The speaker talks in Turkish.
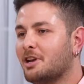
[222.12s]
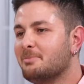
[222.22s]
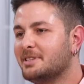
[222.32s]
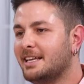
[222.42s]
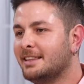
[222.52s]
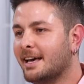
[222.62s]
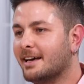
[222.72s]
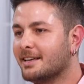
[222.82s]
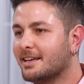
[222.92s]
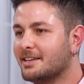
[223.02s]
önemli değil de.
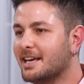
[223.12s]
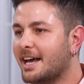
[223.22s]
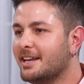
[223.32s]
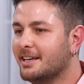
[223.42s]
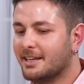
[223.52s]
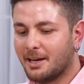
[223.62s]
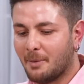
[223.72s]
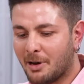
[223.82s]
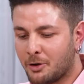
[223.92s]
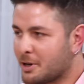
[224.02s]
Yani
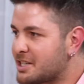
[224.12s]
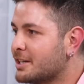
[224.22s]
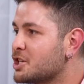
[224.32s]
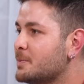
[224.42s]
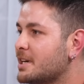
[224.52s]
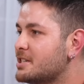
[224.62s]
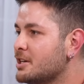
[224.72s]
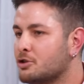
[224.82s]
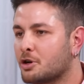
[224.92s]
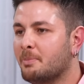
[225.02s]
ben oraya çalışmak
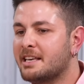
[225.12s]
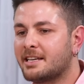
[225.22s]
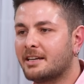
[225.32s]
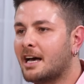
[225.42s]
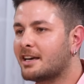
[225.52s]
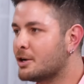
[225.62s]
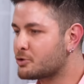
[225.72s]
için gidiyorum. Meslek daha